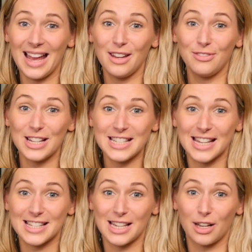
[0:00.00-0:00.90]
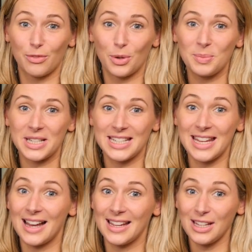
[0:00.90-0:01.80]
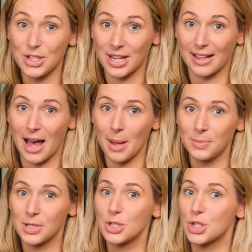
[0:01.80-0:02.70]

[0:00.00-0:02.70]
ihr ein Festnetztelefon mit TAE-Stecker habt,